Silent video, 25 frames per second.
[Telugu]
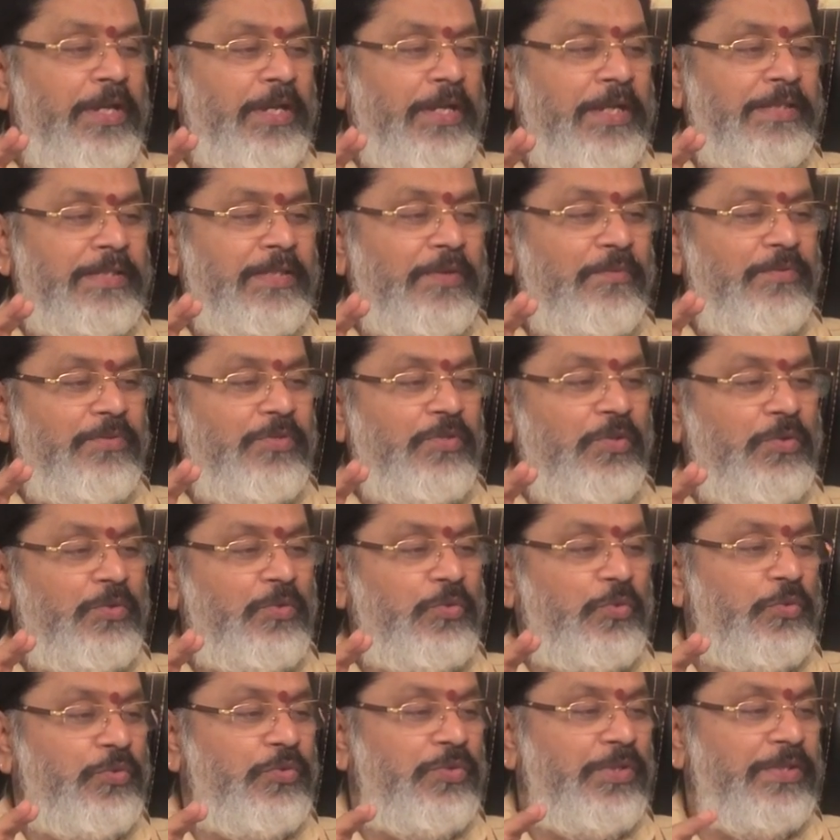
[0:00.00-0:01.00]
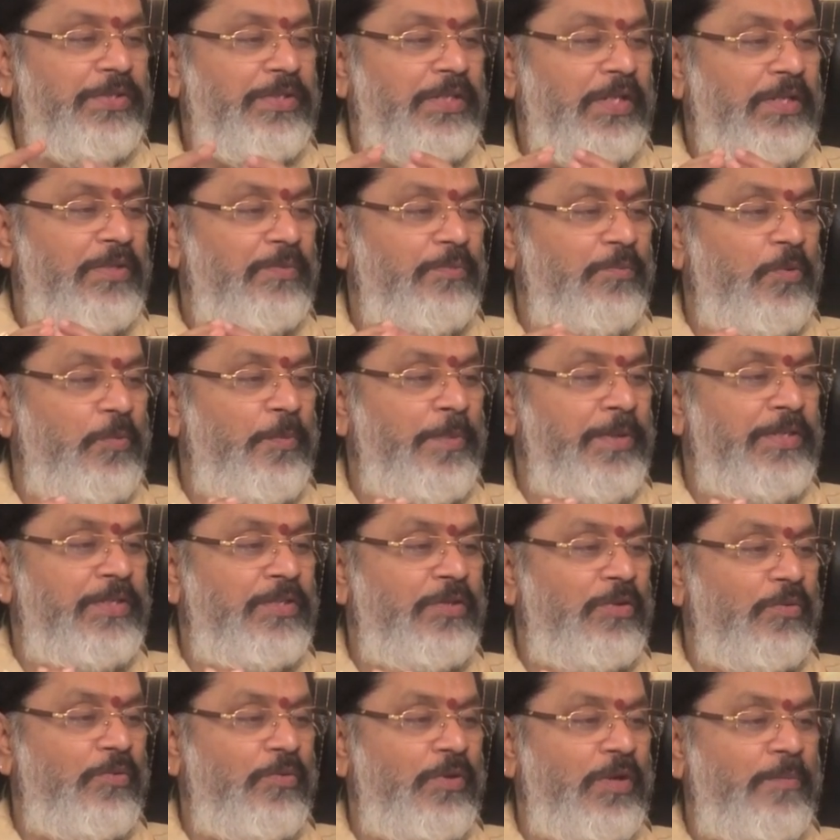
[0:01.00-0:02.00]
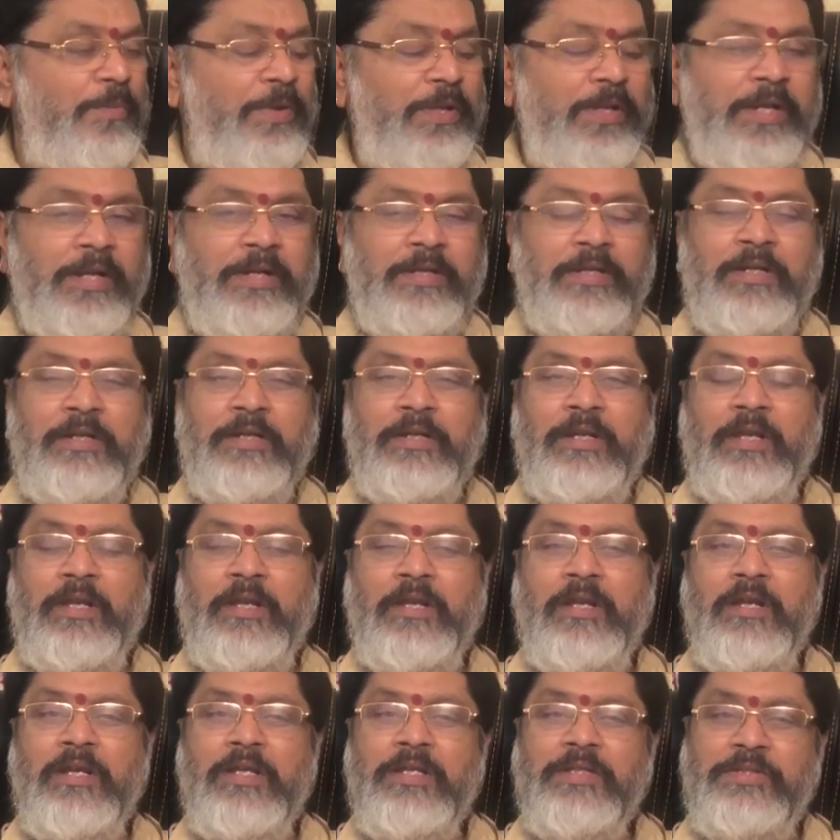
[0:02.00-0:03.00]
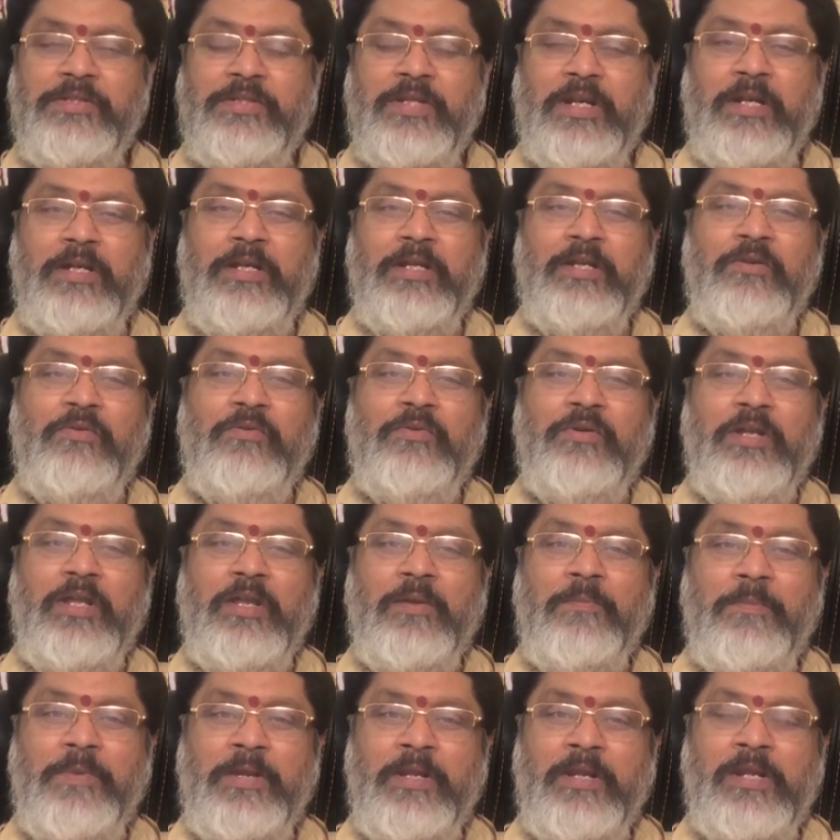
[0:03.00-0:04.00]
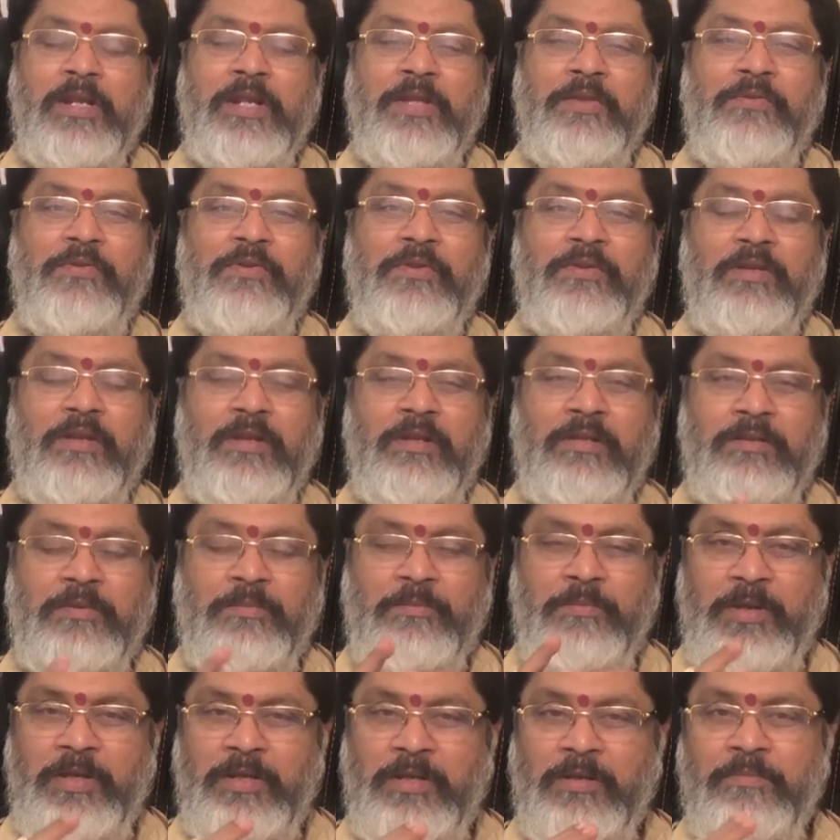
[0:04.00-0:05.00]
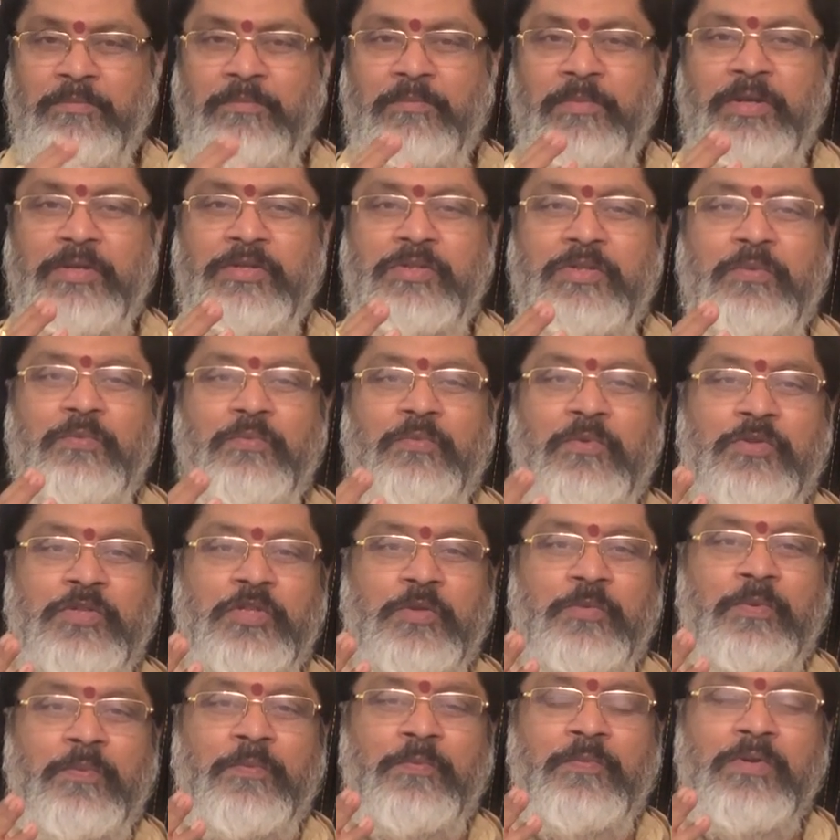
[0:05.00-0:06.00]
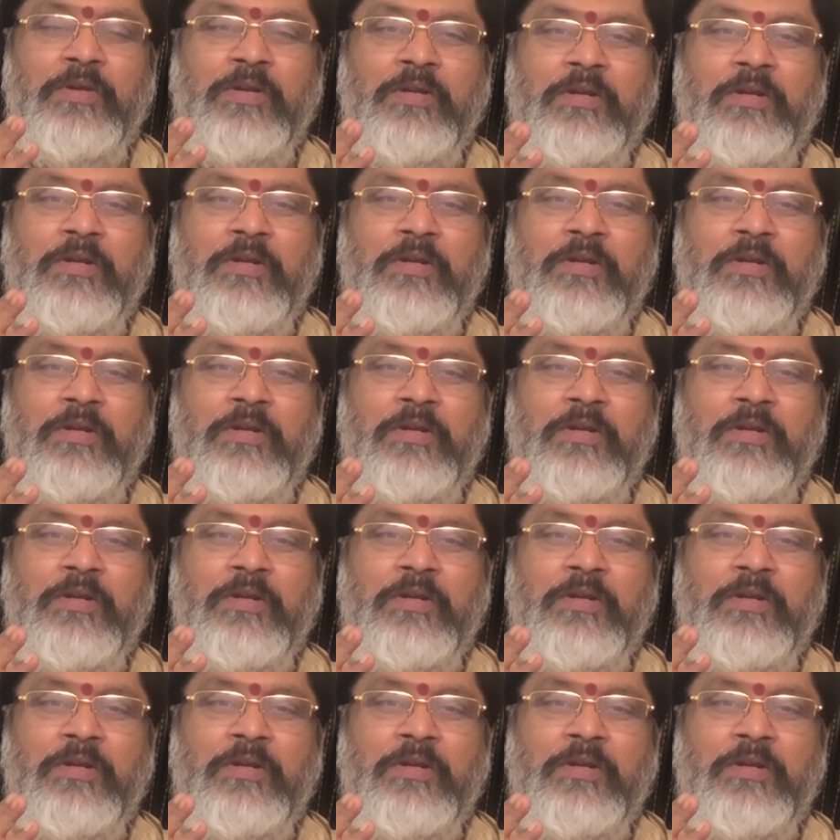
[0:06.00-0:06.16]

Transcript: ఈ సంవత్సరం చూసుకునే మూమెంట్స్లో కూడా మనకి ఏంటంటే స్టార్టింగ్ నుండి మీనరాశి తర్వాత మీనం మేషం వృషభం